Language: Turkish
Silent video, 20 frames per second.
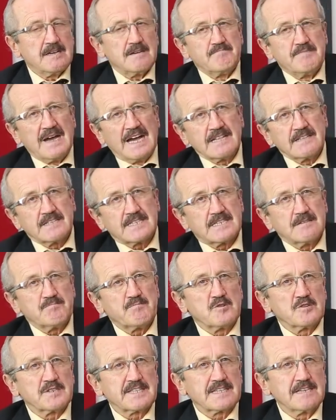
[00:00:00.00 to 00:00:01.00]
Ben
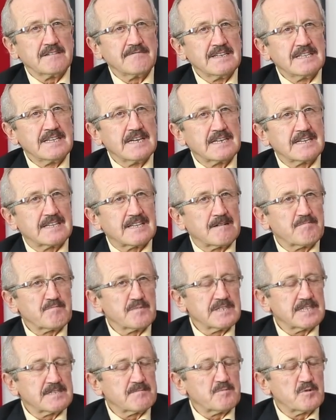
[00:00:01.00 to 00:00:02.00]
Spor TV'de
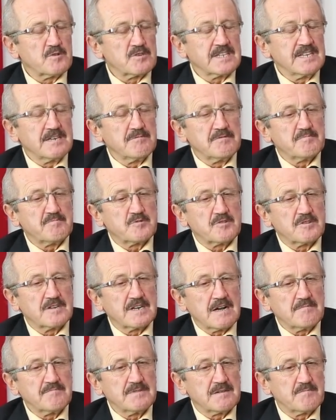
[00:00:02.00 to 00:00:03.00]
Kitaplı Spor diye bir
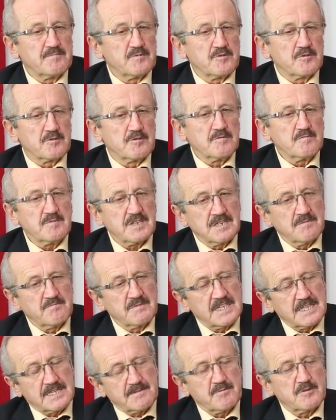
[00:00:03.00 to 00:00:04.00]
program yapıyordum.
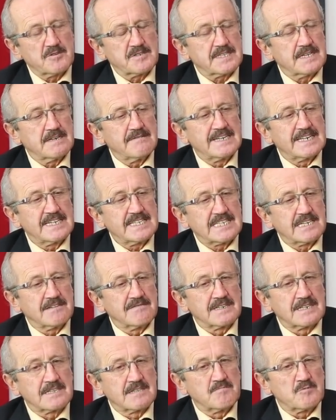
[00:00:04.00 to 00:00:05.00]
Şimdi spor severe
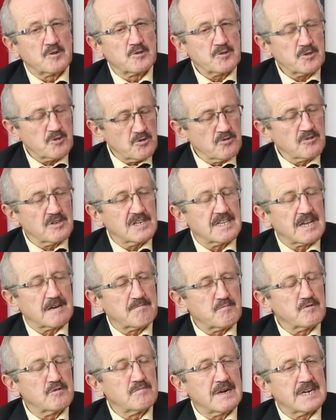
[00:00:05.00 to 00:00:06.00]
çevirdim onu. Çünkü
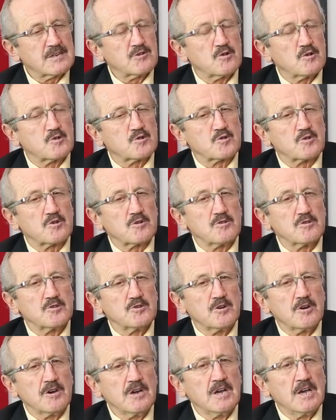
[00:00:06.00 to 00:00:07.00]
kitap bulmak çok zor
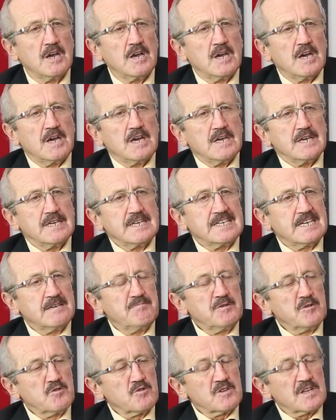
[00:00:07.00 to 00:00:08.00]
oluyor. Hı hı.
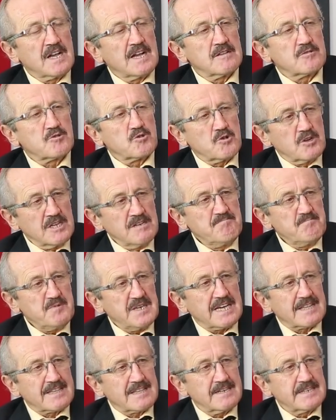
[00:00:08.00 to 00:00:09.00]
2016
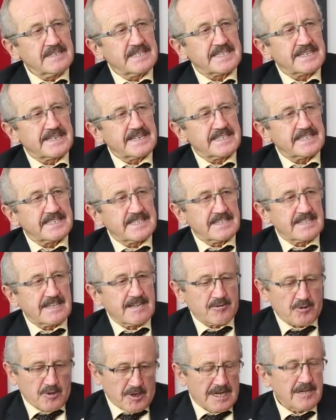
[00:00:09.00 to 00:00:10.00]
olimpiyatları
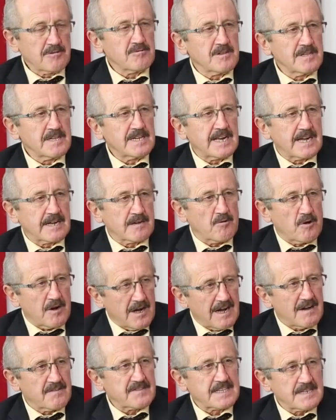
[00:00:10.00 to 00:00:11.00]
sırasında doğal olarak o
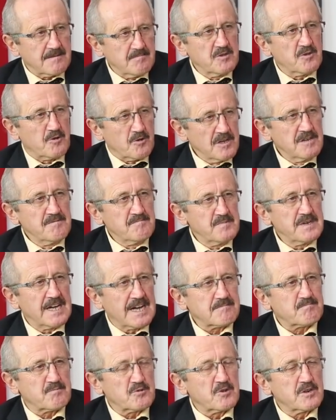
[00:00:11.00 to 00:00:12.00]
hafta bir
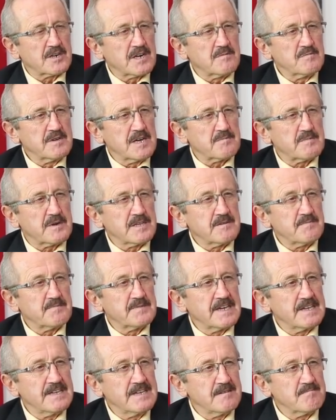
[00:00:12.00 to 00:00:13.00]
olimpiyat programı yapalım
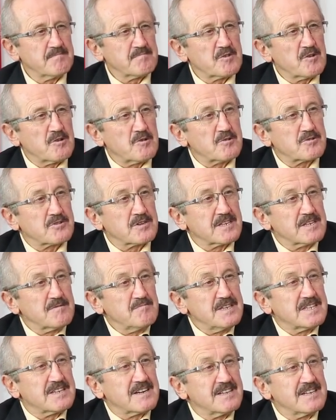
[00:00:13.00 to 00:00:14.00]
dediğimde ortada
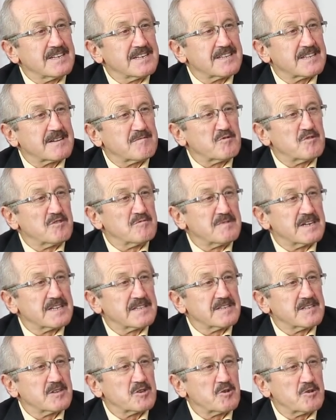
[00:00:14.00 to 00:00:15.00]
bir tane kitap
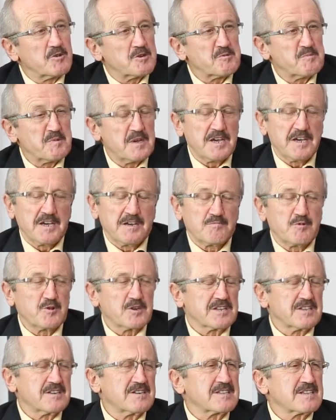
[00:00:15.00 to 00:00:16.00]
olmadığını gördüm. Bu
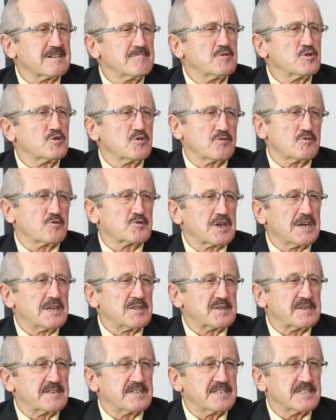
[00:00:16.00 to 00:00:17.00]
kadar tabii çok
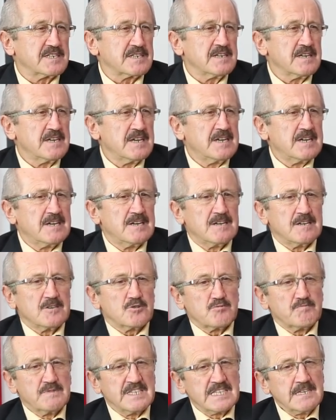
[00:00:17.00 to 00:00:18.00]
utandırıcı. Hı hı.
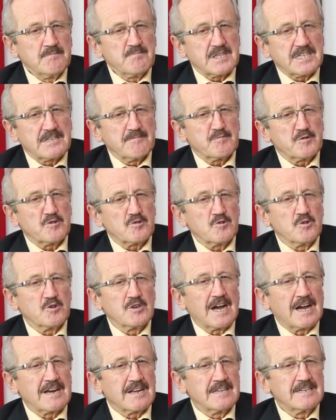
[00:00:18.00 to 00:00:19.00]
Bizim spor
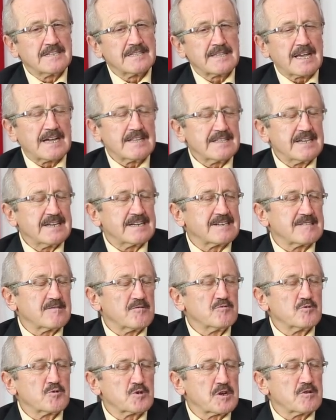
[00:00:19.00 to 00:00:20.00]
uygarlığından ne kadar
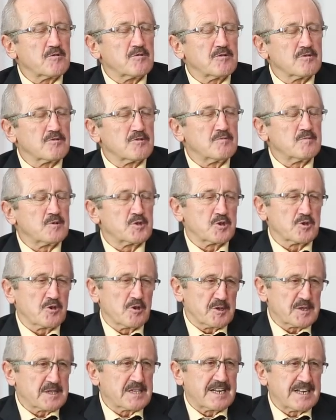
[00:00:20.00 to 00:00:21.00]
uzak olduğumuzu
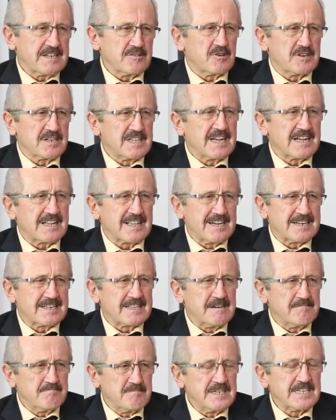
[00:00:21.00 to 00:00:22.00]
gösteren
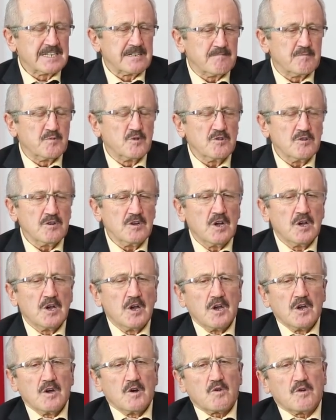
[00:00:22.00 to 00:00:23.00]
örneklerden biri bu.
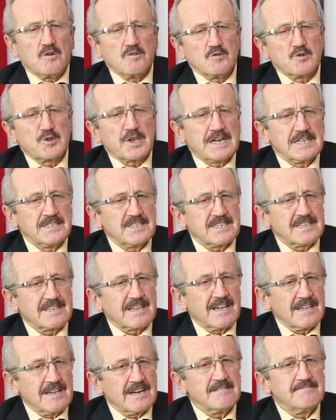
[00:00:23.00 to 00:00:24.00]
O utancı
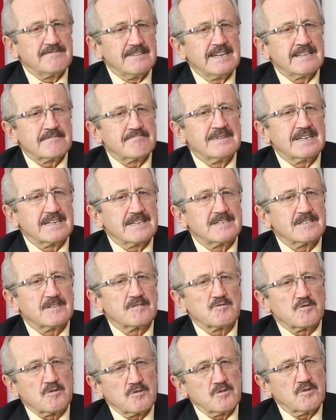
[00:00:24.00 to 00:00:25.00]
telafi etmek
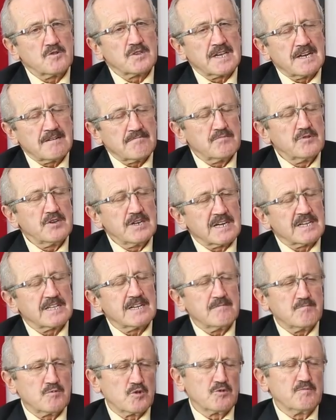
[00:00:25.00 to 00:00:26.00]
için o günden bu
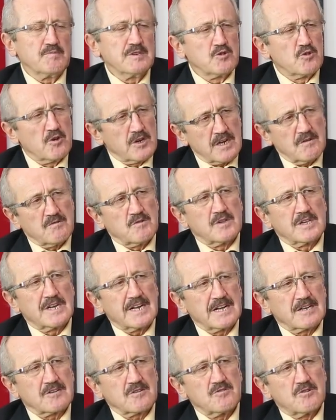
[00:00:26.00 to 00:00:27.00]
yana bunu bir görev
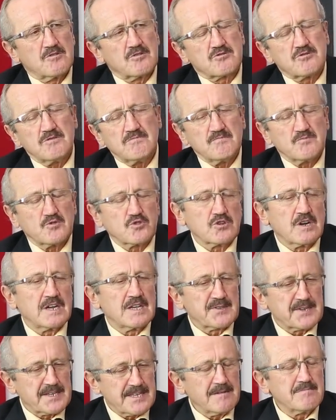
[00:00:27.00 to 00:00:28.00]
olarak gördüm. Şu
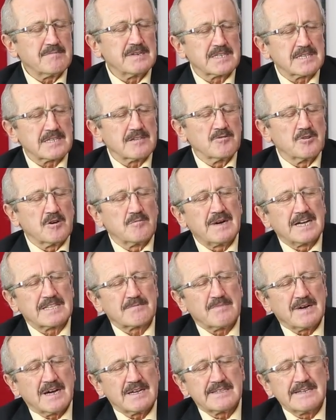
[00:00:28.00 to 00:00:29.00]
anda da basılıyor
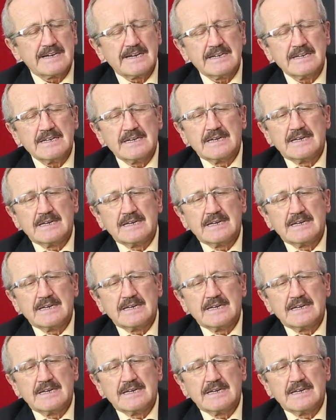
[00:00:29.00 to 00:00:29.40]
matbaada.